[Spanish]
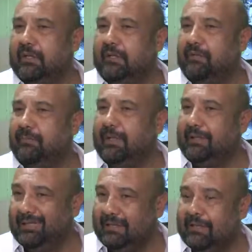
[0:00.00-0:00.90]
y yo
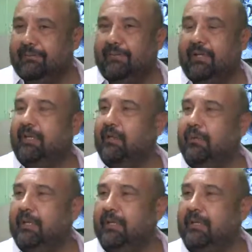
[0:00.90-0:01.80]
pretendí
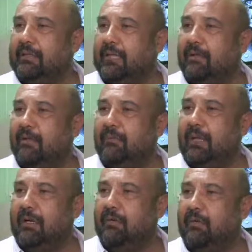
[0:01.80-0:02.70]
incluir en esa
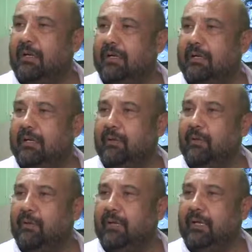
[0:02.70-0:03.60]
norma un artículo